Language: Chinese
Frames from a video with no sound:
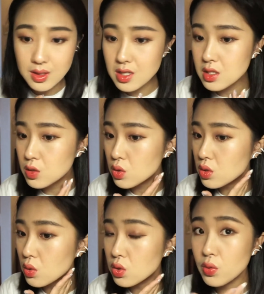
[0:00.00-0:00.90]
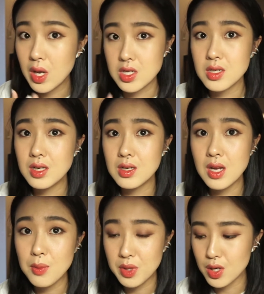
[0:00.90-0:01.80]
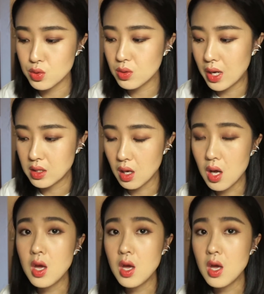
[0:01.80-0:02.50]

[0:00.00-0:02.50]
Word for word: 但是就是用肉眼是看不太出来的。